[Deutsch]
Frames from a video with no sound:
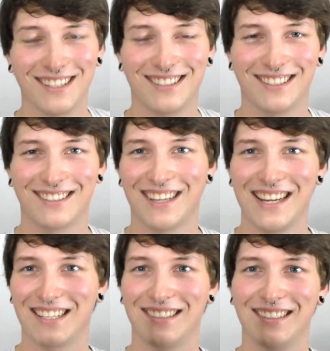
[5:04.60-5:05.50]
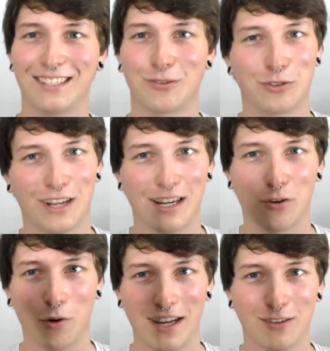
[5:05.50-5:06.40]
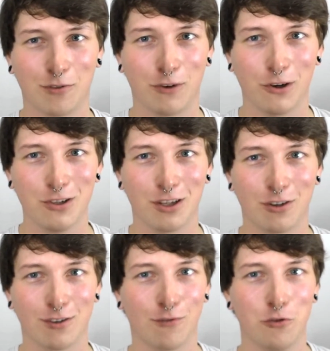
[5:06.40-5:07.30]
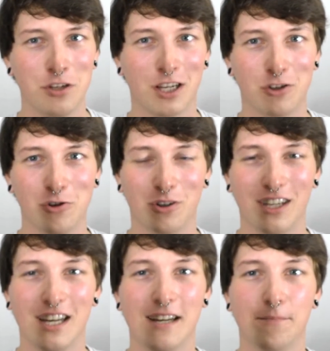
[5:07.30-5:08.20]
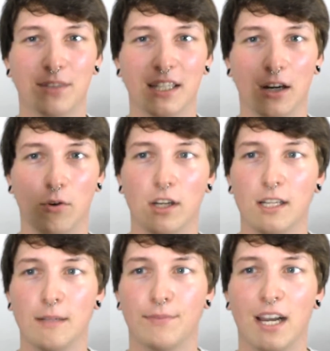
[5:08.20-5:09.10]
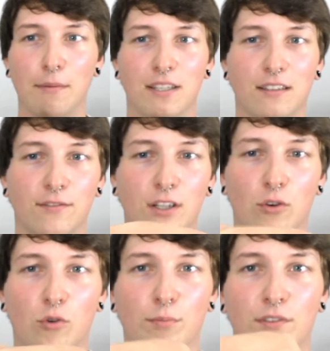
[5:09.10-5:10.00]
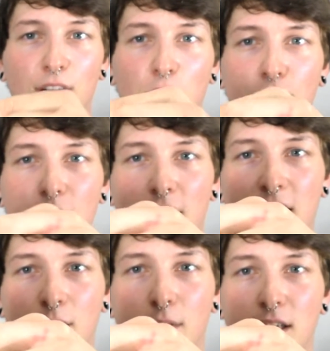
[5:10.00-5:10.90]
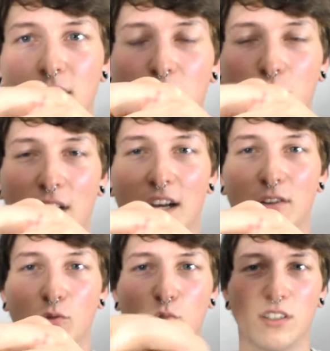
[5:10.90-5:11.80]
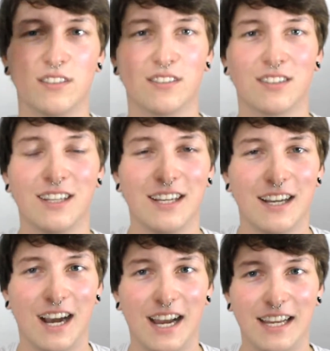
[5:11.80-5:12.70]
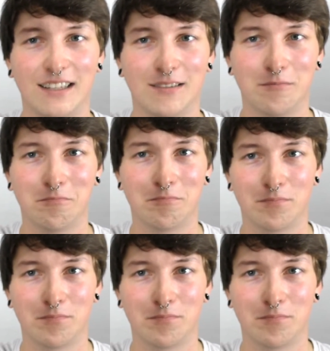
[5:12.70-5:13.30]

das denn sein? Das sieht ja total crazy und verrückt aus und wunderschön. Genau, da habe ich jetzt wieder oben zwei Löcher reingemacht und na, nun ist es ein